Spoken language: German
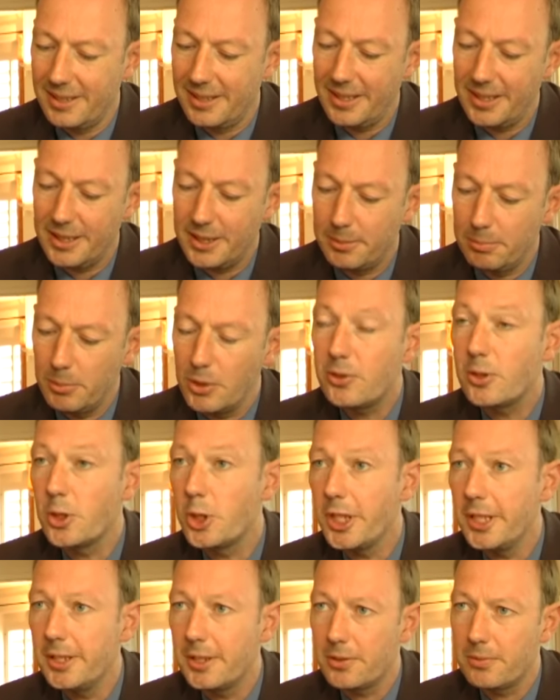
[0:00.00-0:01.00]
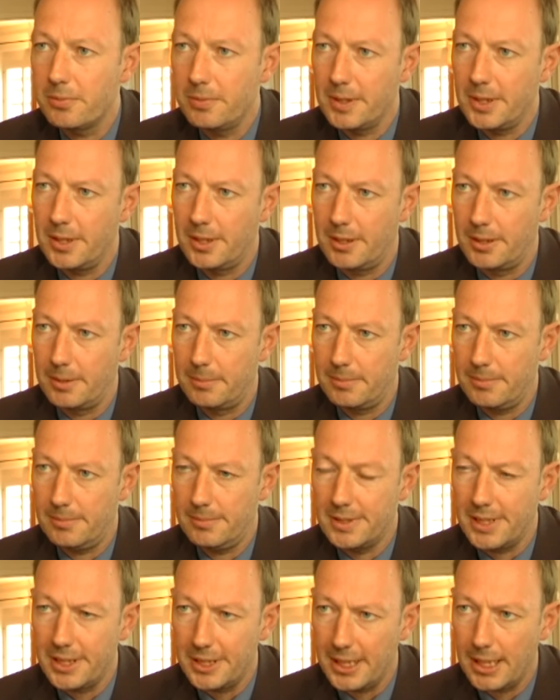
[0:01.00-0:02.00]
Ich muss gestehen, dass wir
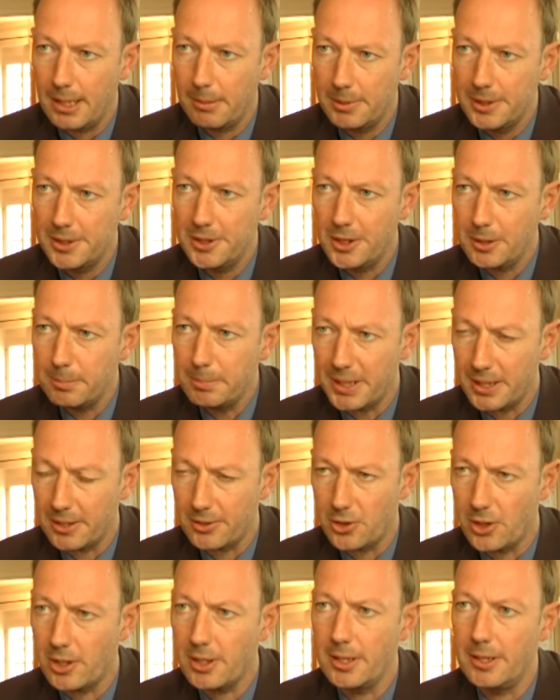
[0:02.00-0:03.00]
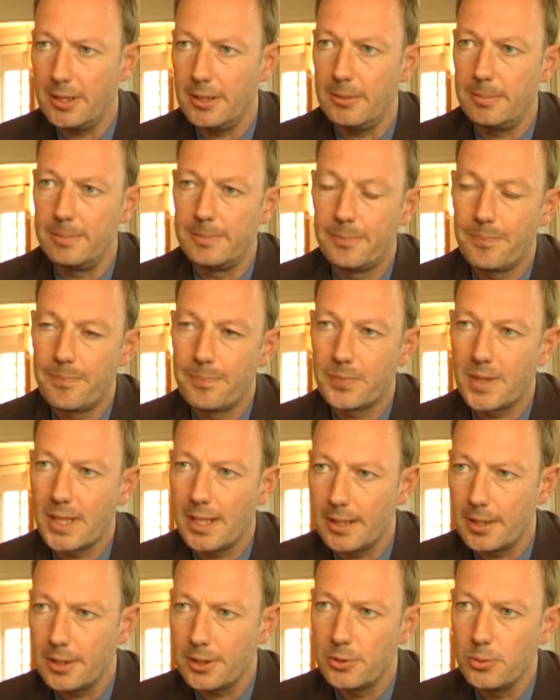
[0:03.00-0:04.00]
den Namen Die Partei
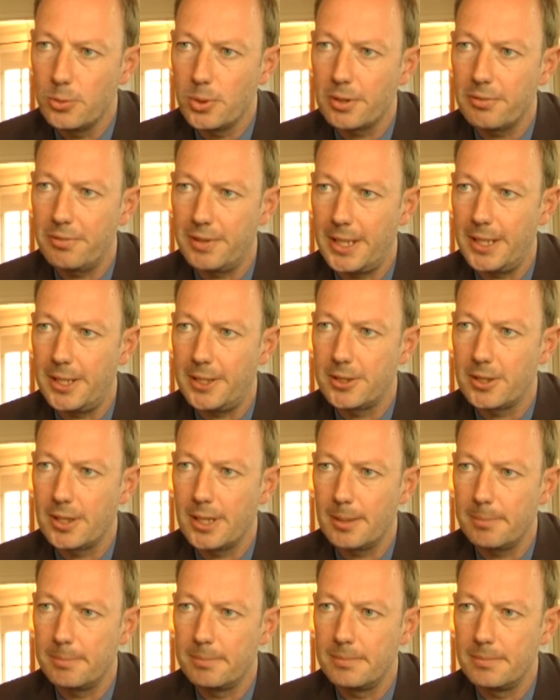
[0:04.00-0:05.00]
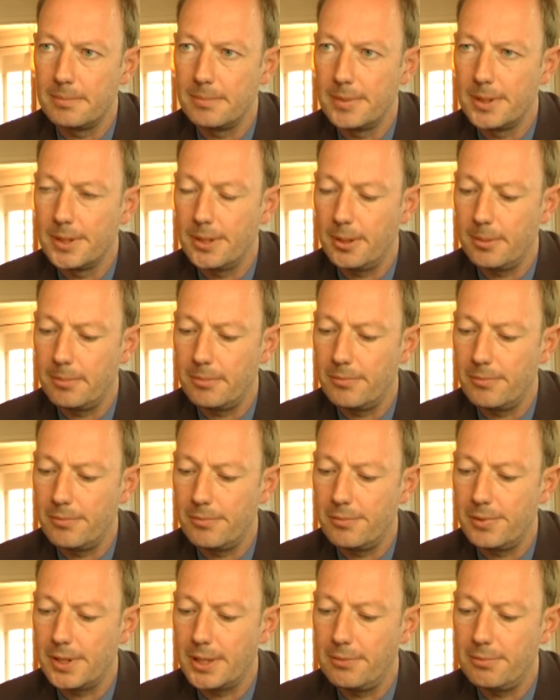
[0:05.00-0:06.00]
eigentlich nur gewählt haben, ähm,
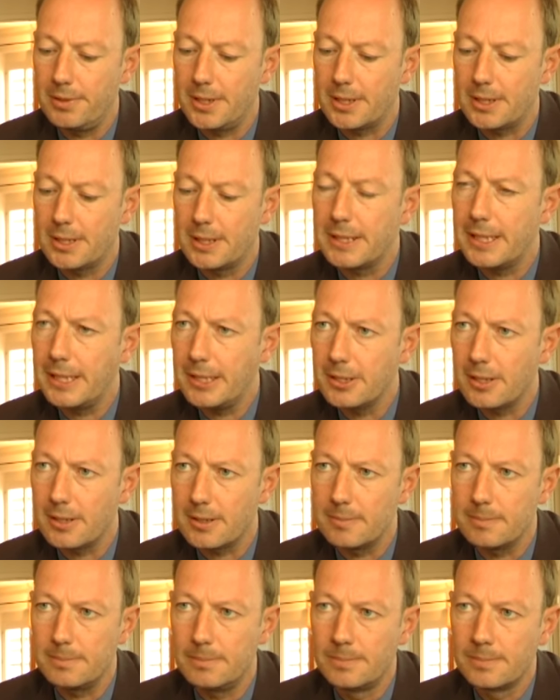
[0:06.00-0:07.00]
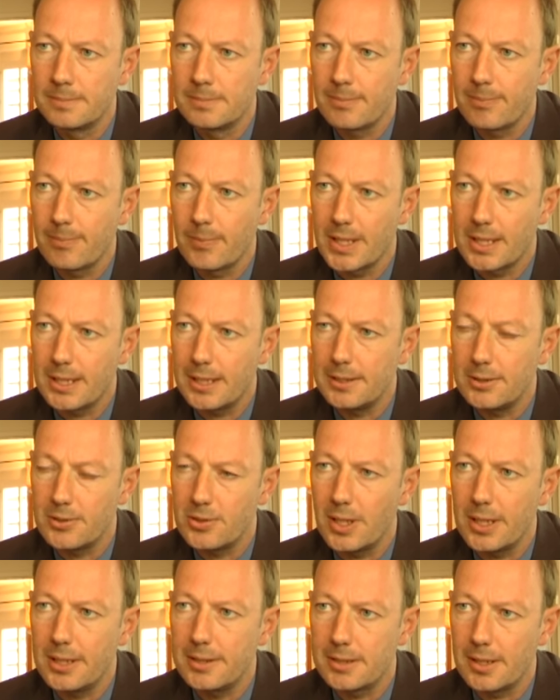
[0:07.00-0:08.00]
weil wir kein Geld hatten, keine
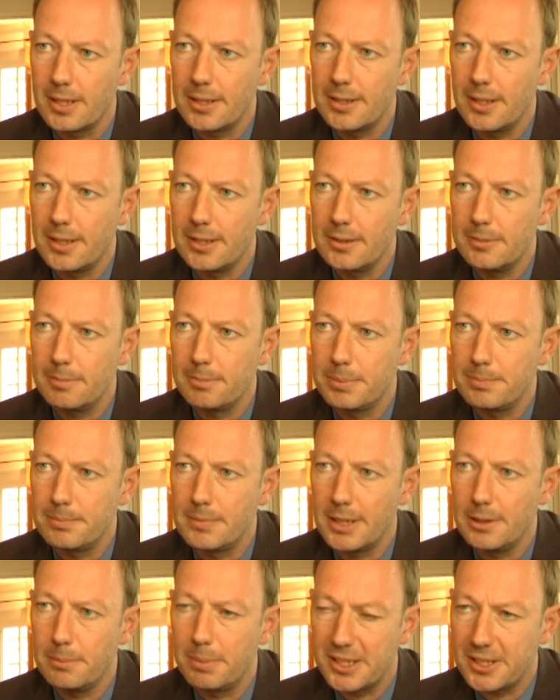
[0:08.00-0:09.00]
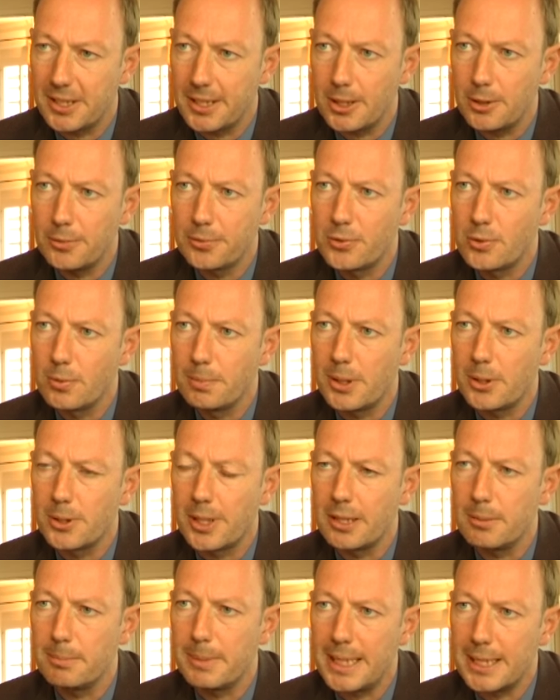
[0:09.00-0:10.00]
Zeit, eine, eine, eine Partei aufzubauen,
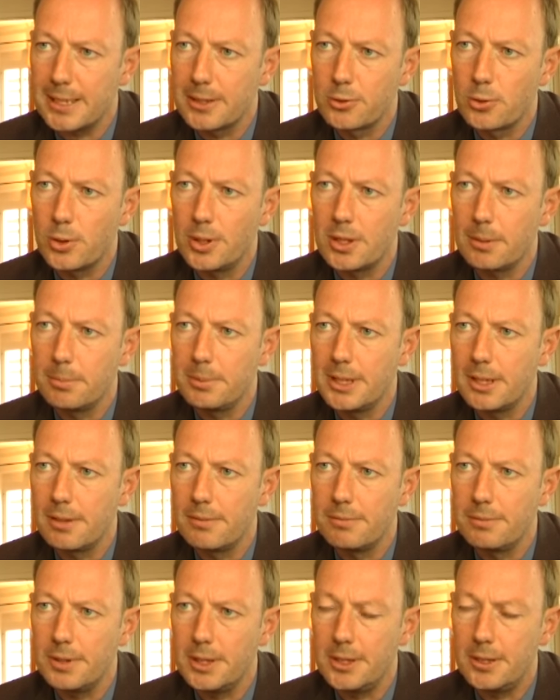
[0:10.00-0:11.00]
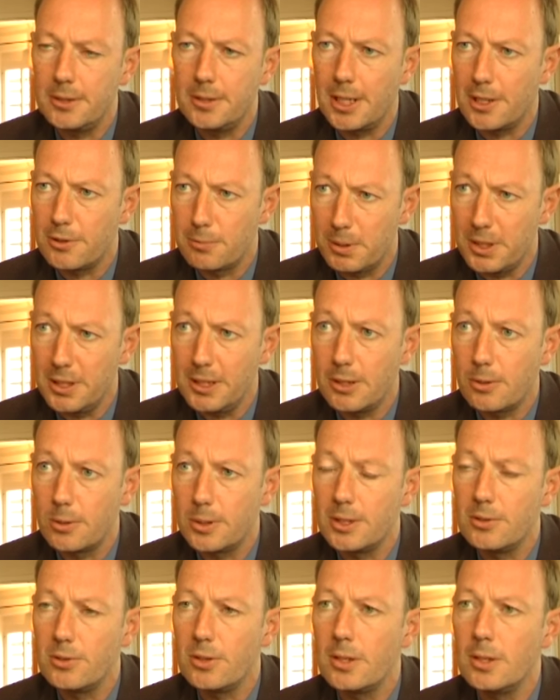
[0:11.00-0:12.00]
eine Marke zu etablieren wie die SPD oder
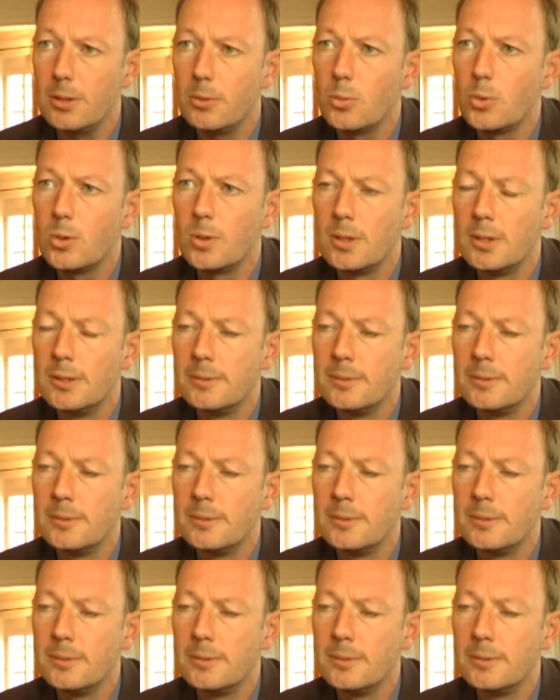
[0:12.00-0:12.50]
die CDU.